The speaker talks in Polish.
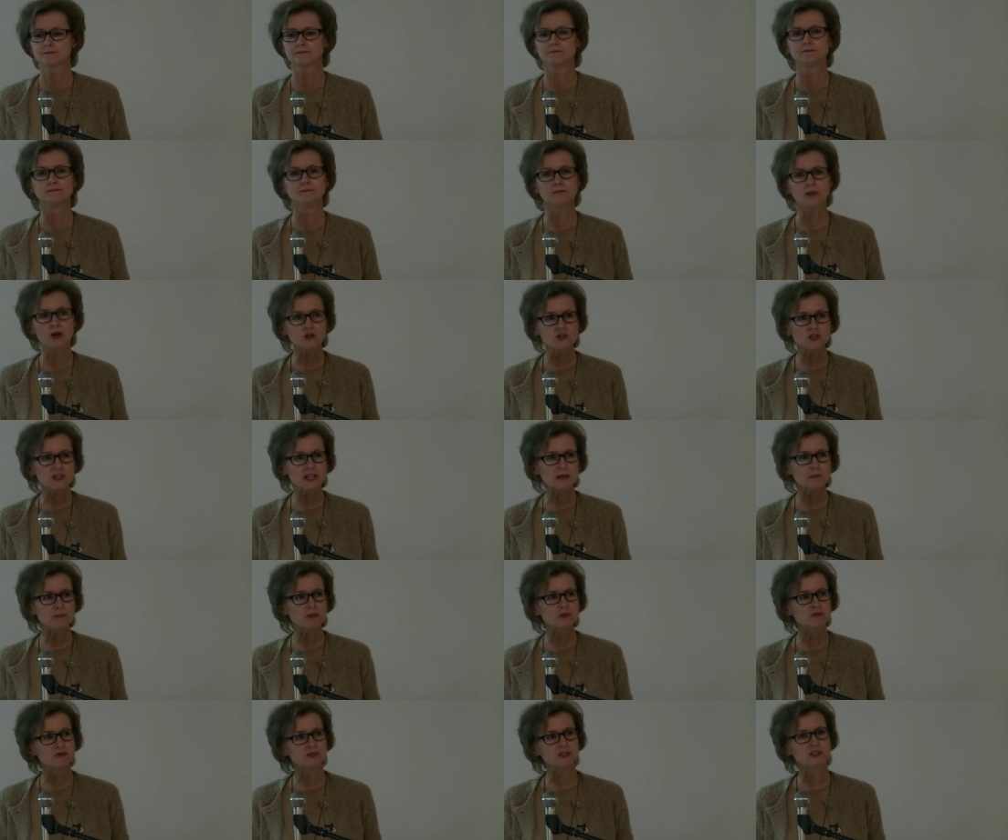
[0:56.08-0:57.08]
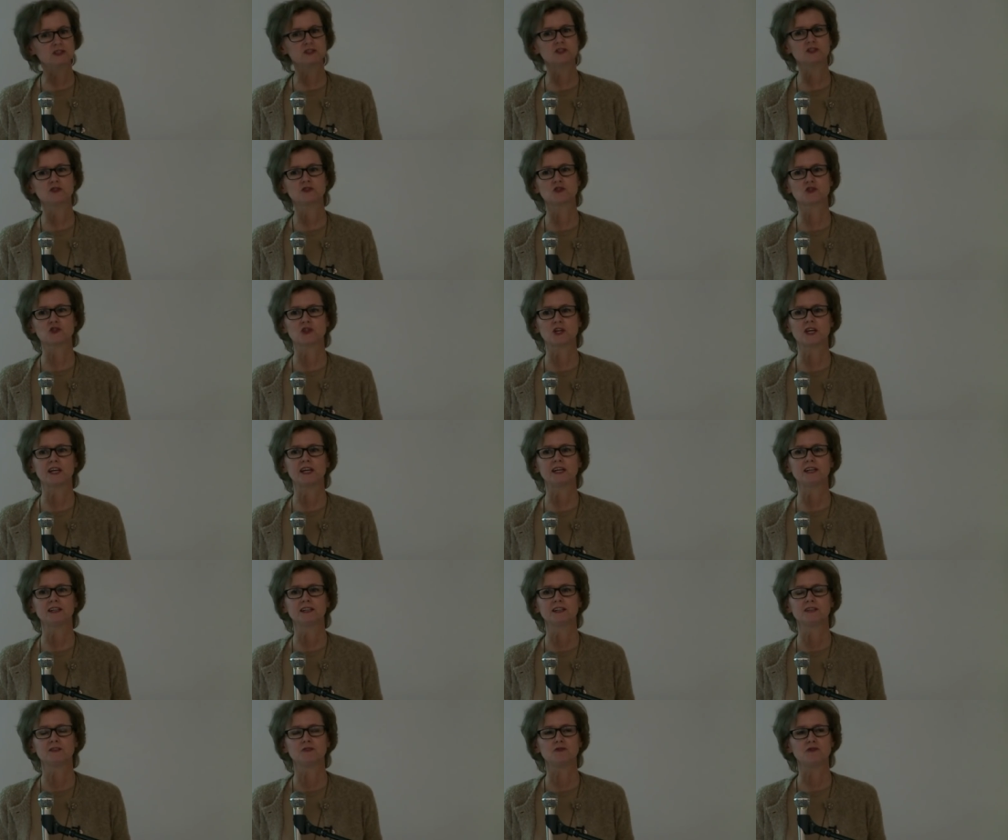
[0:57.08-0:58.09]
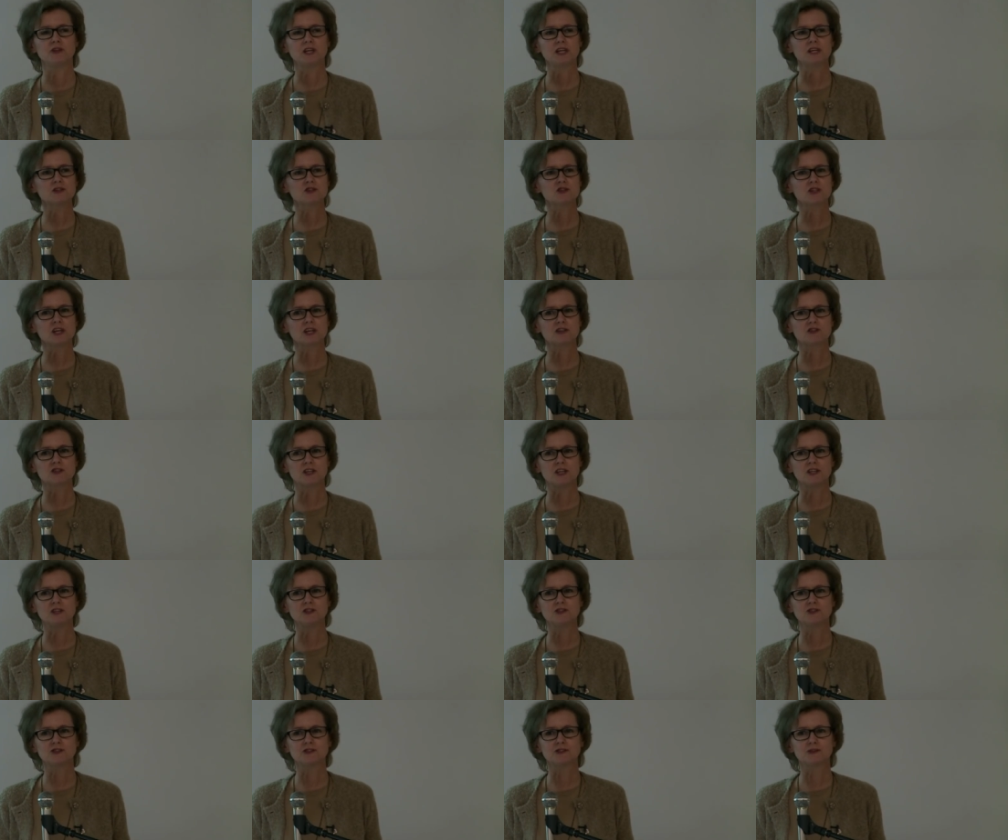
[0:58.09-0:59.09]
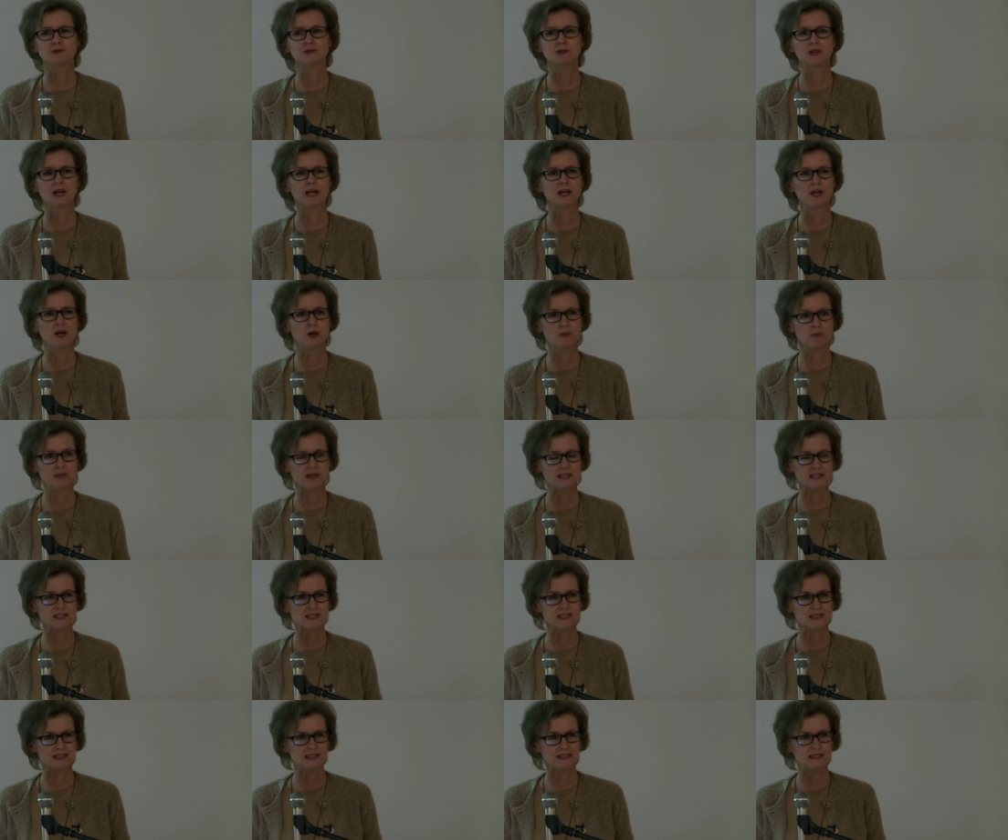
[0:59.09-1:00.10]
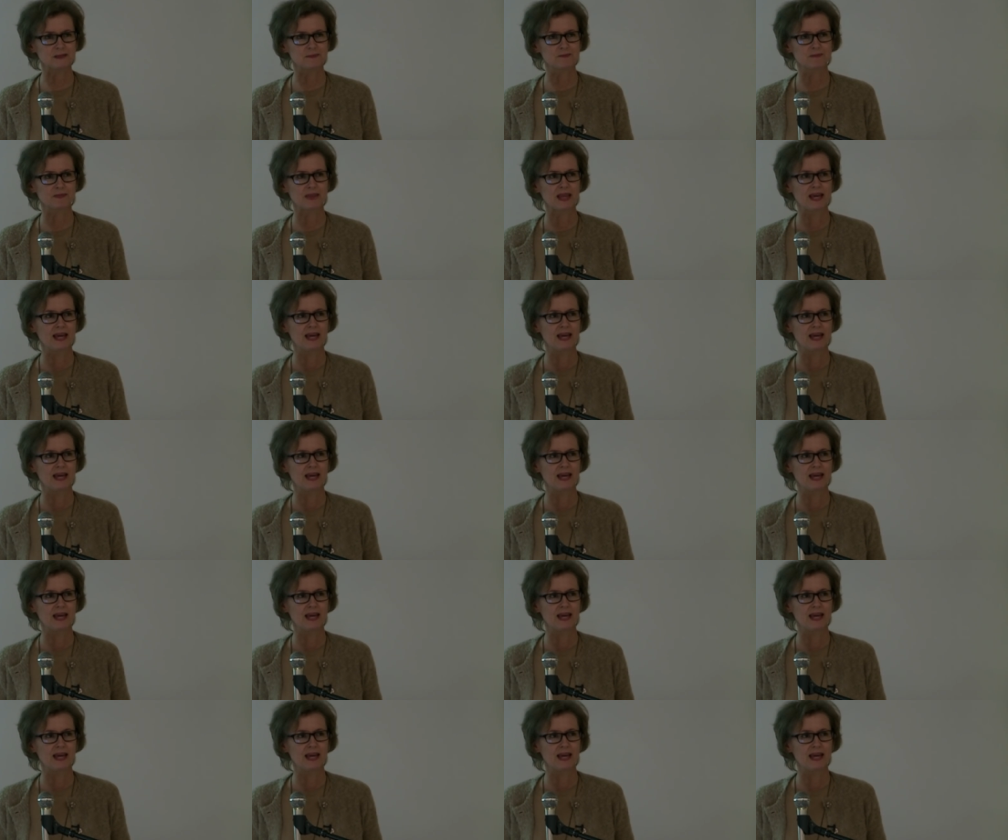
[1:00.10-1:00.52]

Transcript: Można powiedzieć, że większa część tutaj obecnych.